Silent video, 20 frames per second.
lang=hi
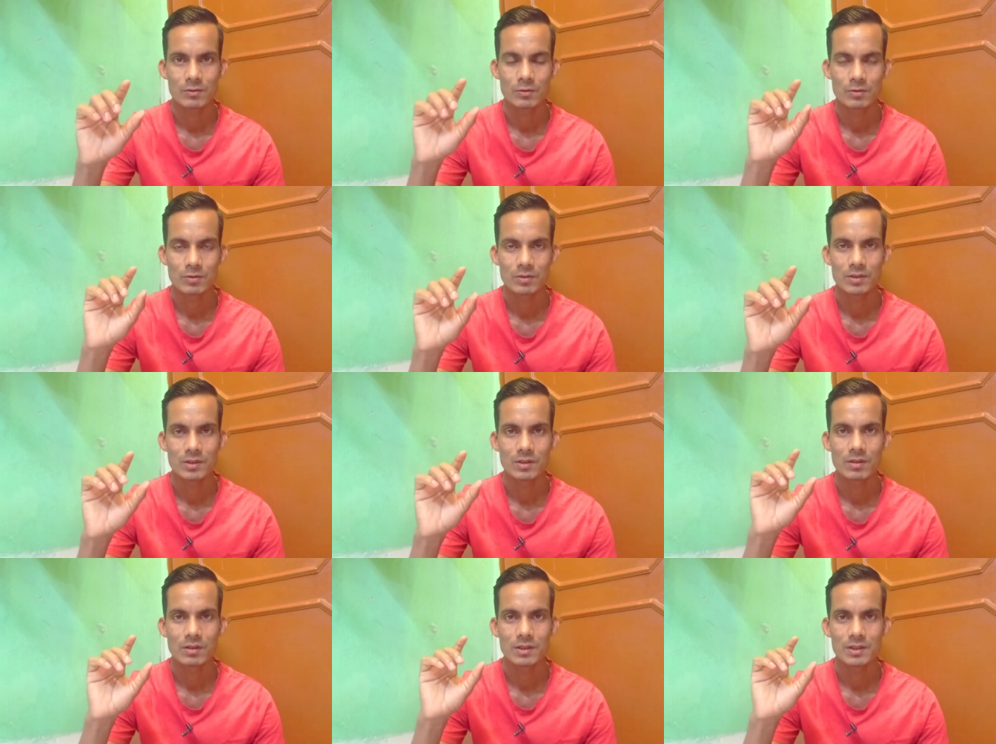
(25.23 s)

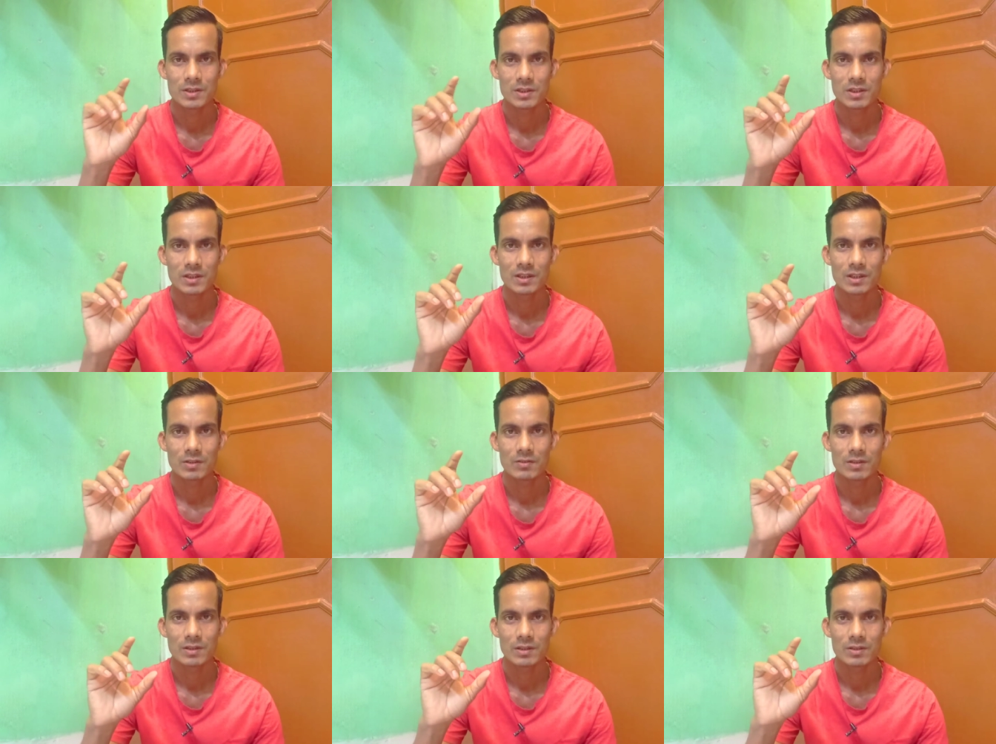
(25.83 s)
टूटोरियल स्क्रीन
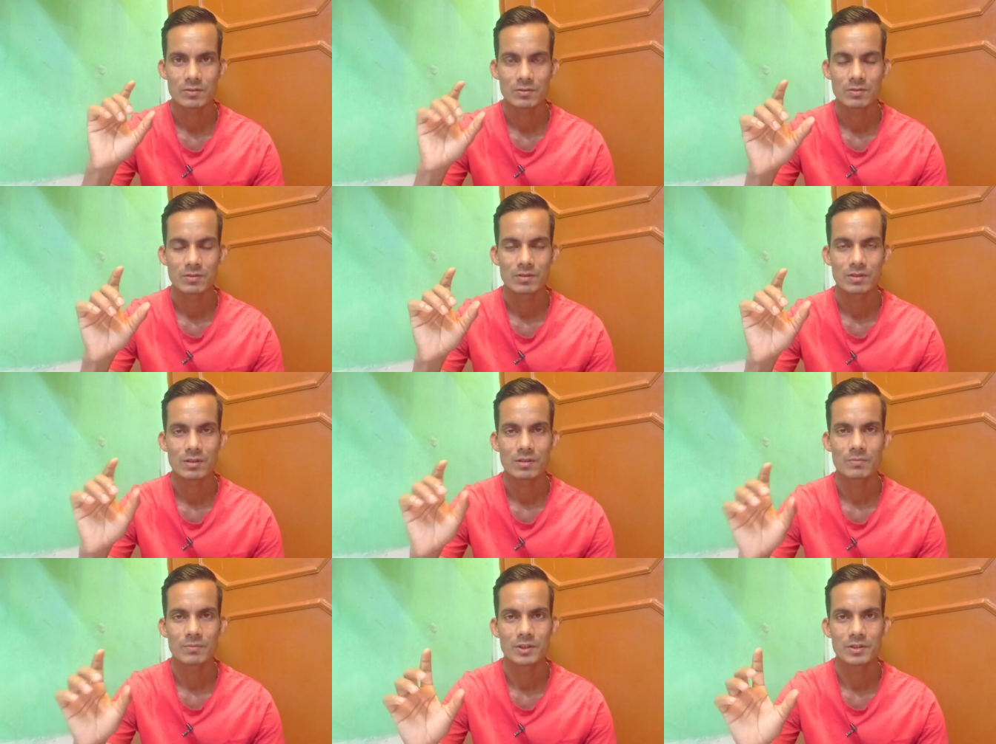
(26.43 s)
रिकॉर्डिंग
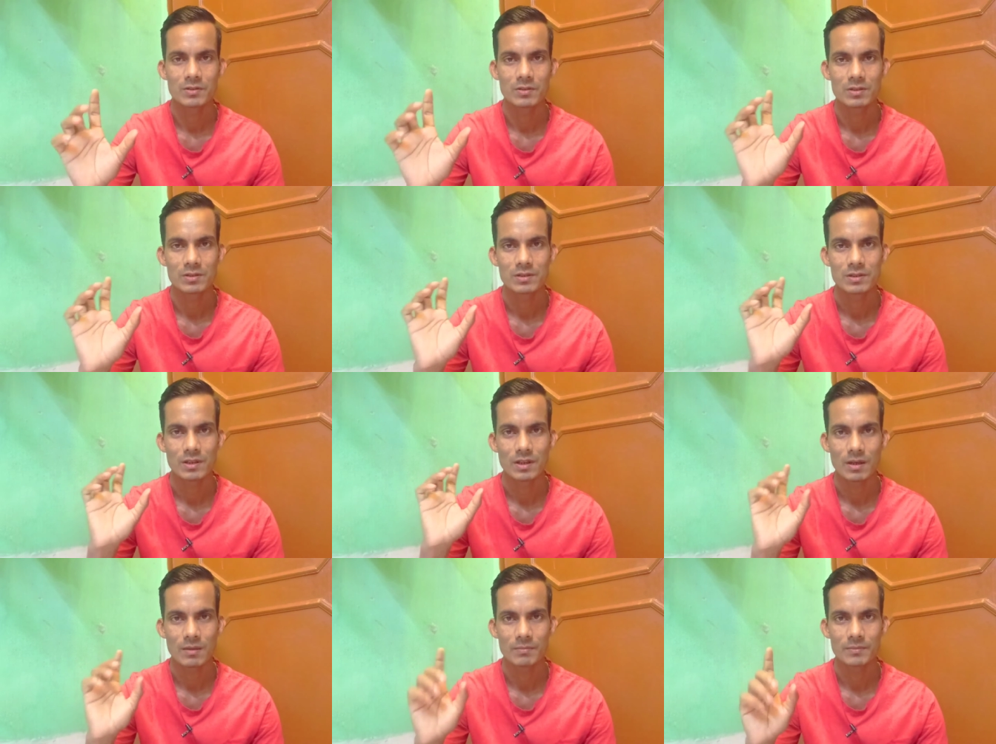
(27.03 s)
टूटोरियल वीडियोज़
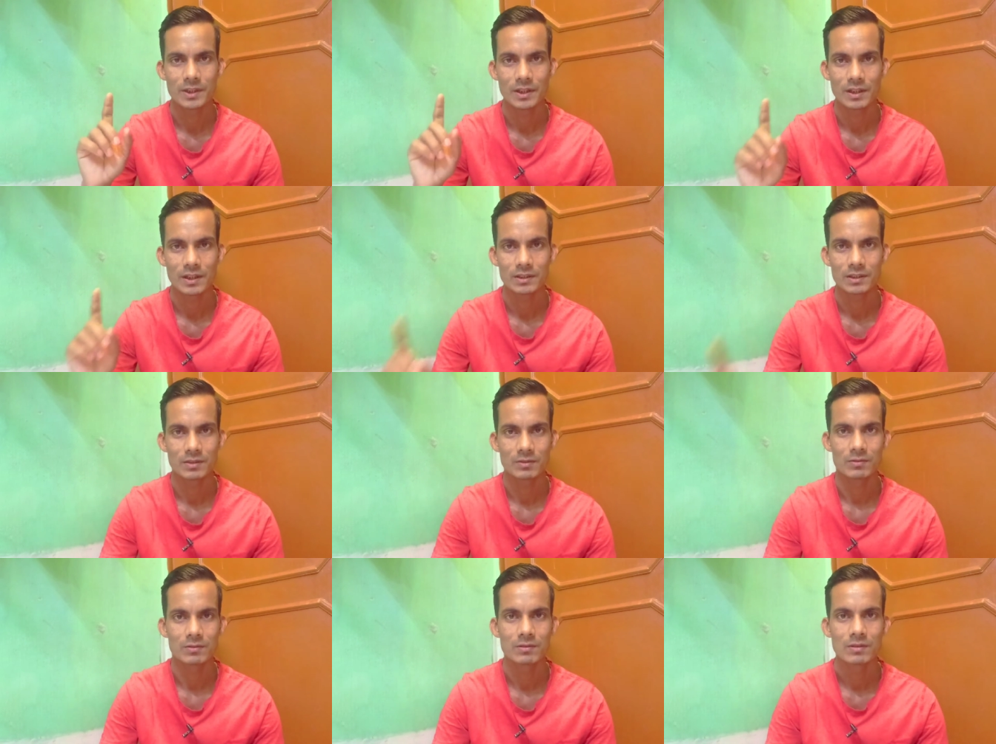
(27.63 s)
आप
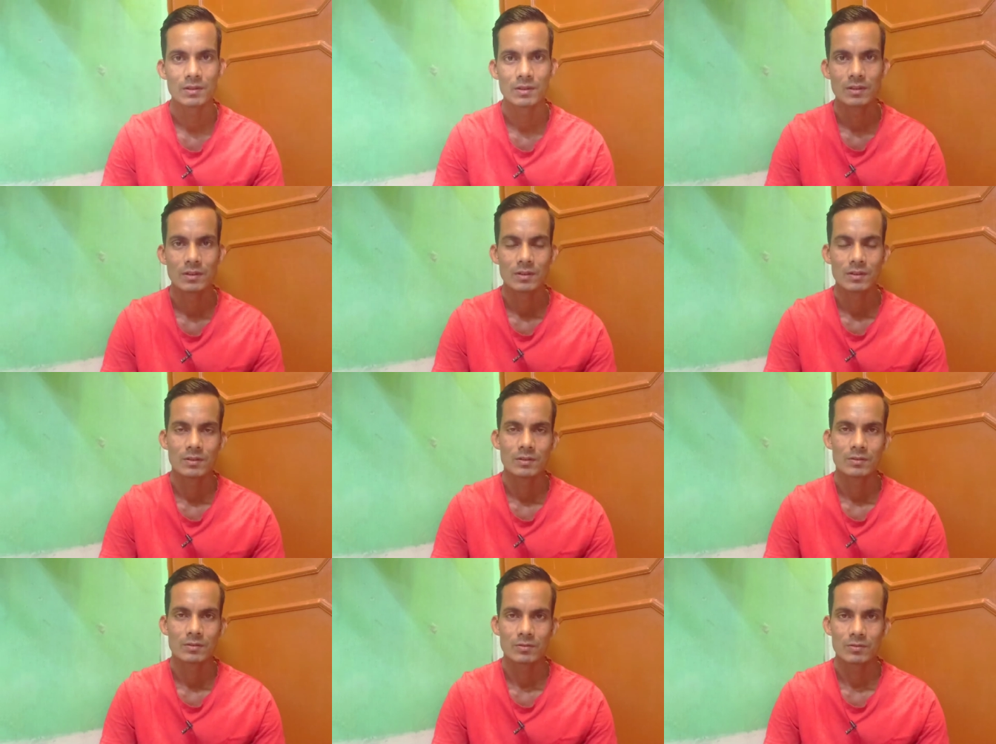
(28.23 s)
दिखाते हों
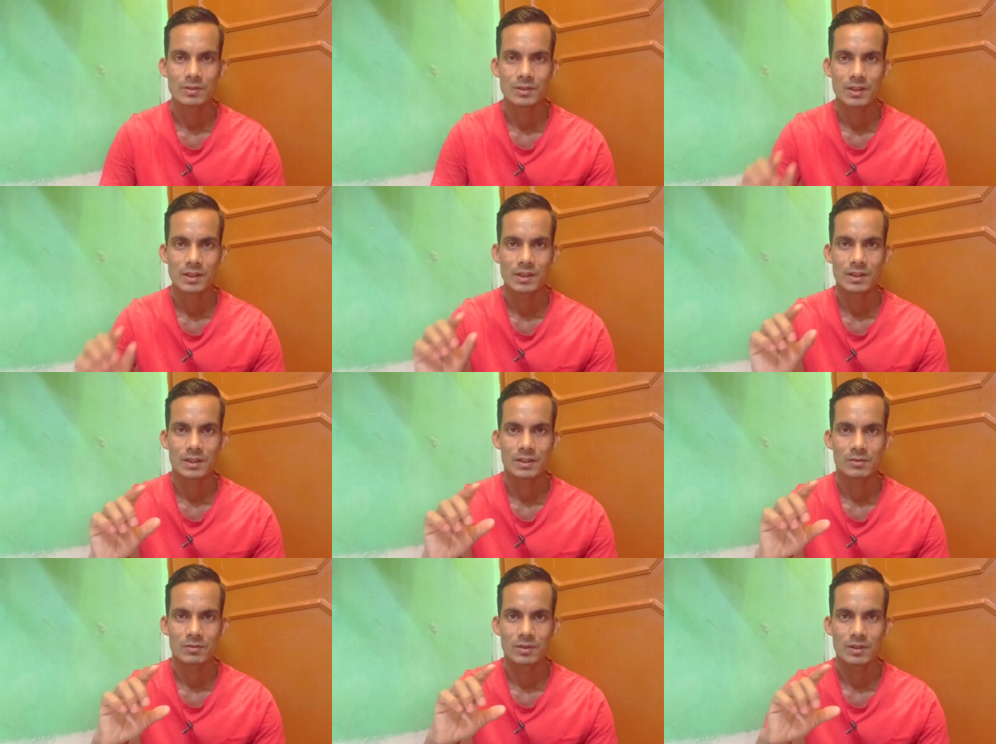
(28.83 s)
तो इसके
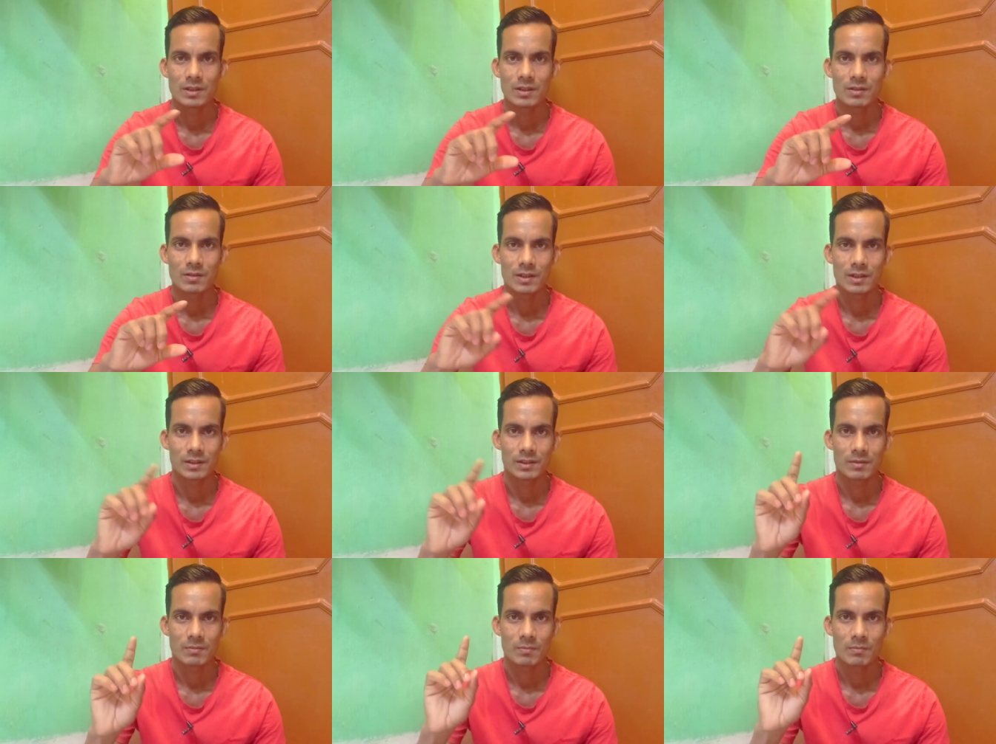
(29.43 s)
लिए जो है
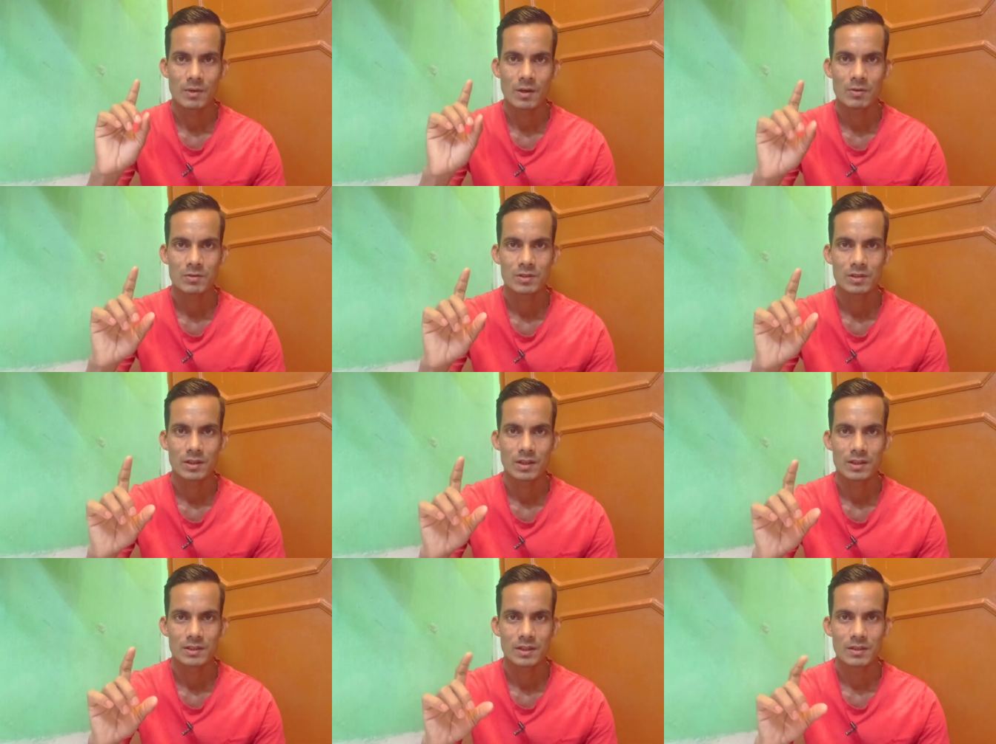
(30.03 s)
एक माउस
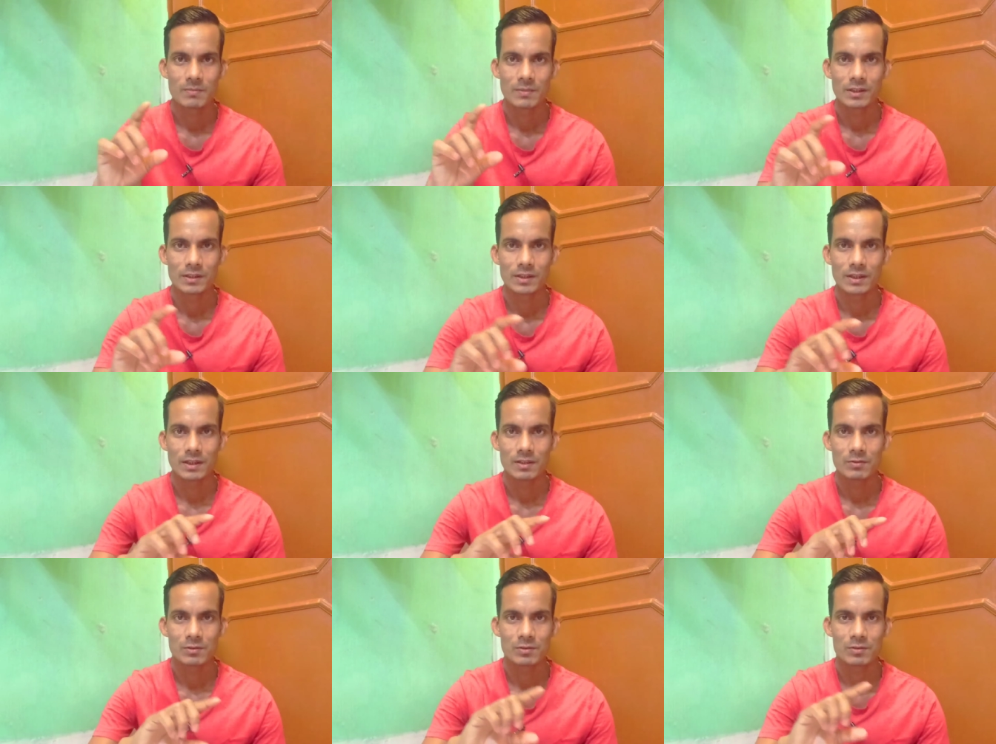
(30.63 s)
कल्चर मिलता
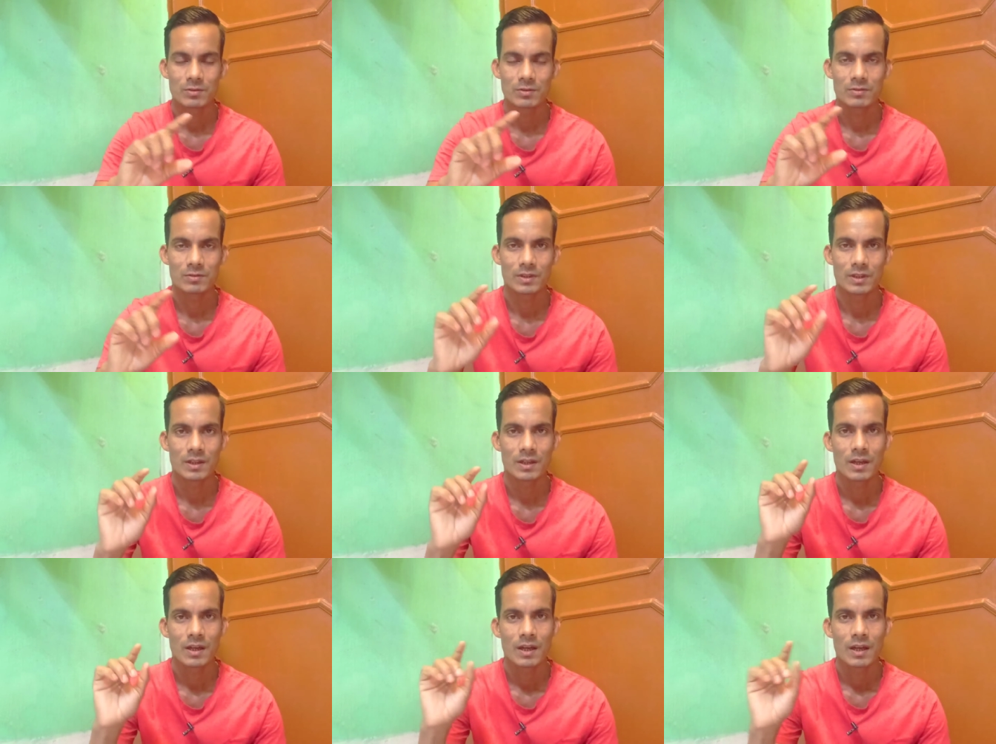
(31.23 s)
है उसको जो है